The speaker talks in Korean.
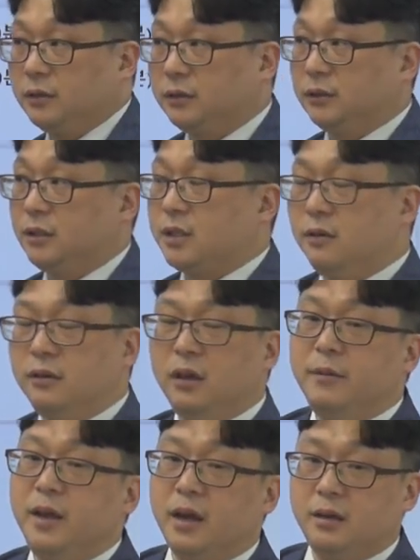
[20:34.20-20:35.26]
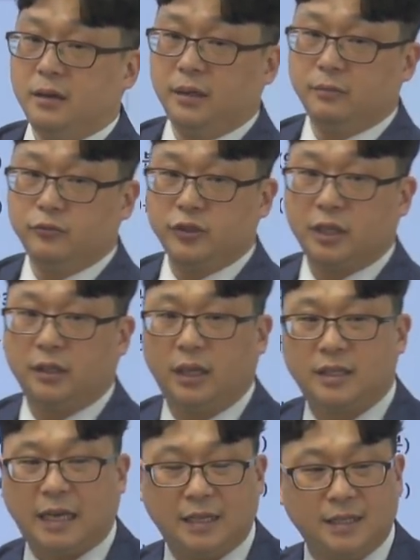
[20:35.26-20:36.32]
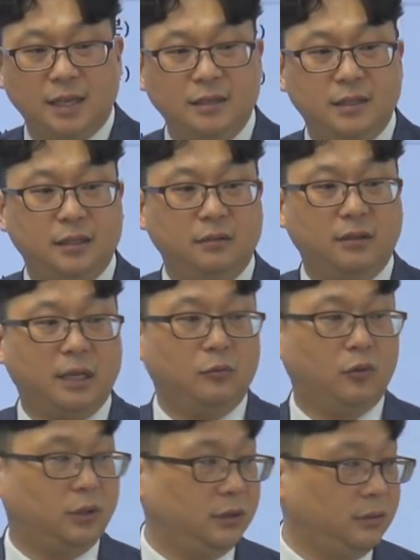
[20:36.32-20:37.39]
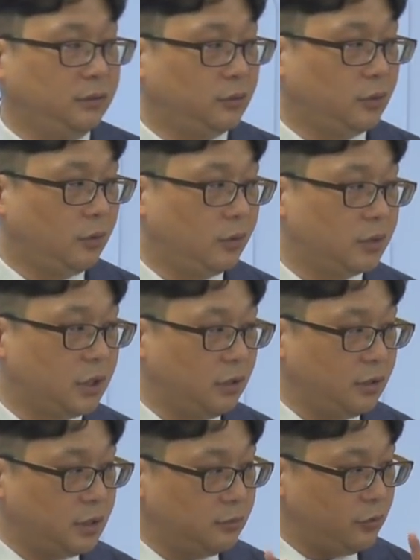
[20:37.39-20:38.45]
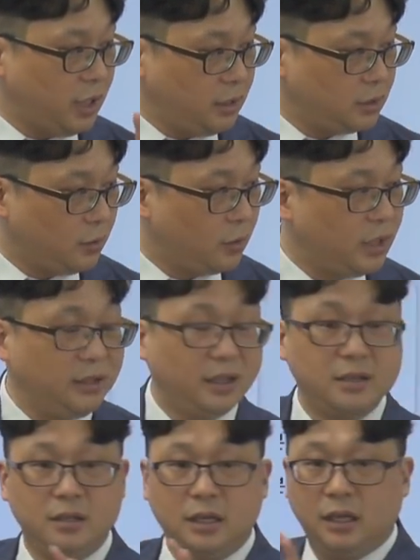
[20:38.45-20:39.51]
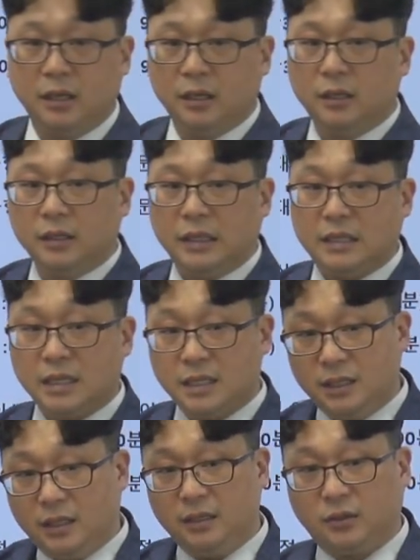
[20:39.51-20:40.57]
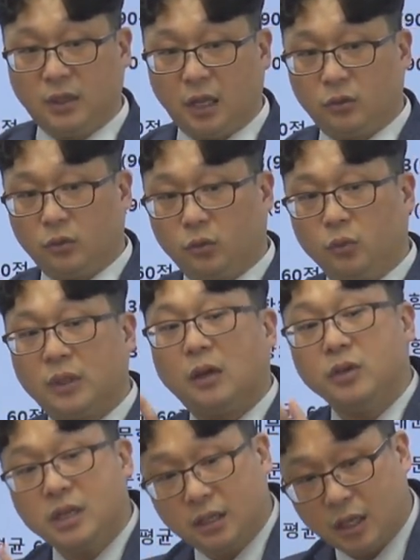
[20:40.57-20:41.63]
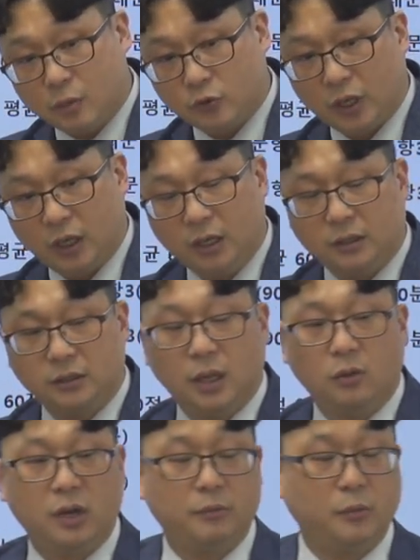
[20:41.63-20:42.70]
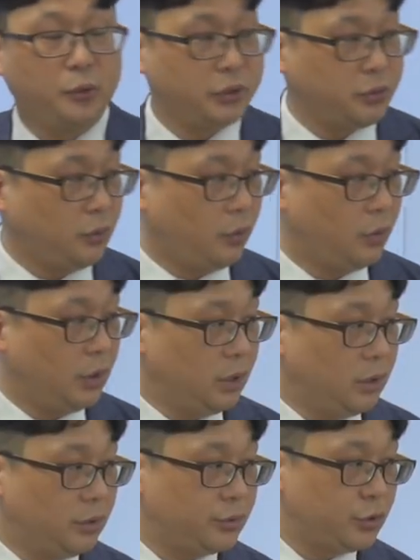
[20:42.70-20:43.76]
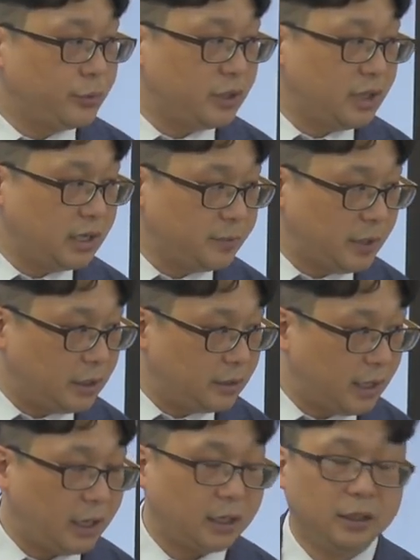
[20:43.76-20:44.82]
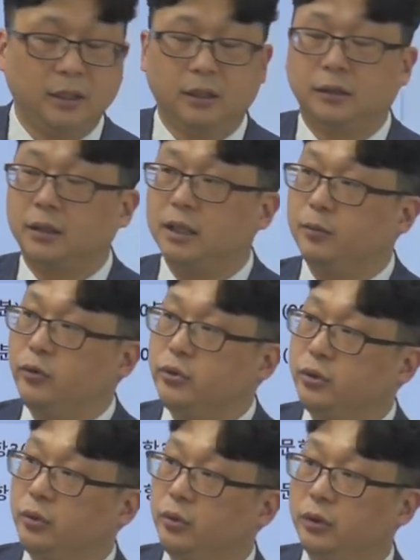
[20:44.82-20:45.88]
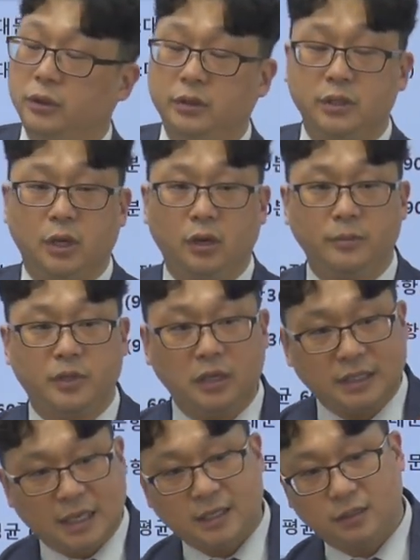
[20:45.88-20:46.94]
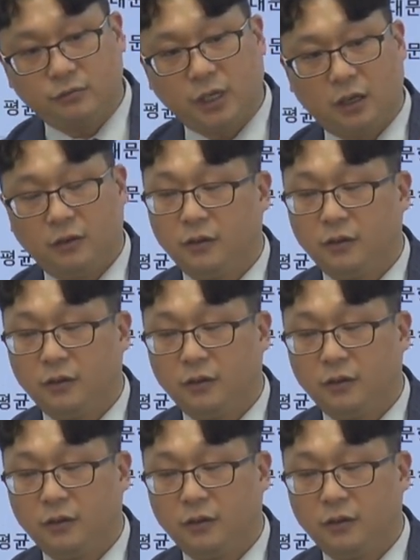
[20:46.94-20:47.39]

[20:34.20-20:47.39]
그 점검에 관련된 문제인데, 자세한 시험 과목은 또 점검실무행정 오리엔테이션이 2차 실기 때 또 따로 있기 때문에 그 내용을 한번 보시고 수업 진행하시면 되는데, 기본적으로는 점검 절차 쓰고요,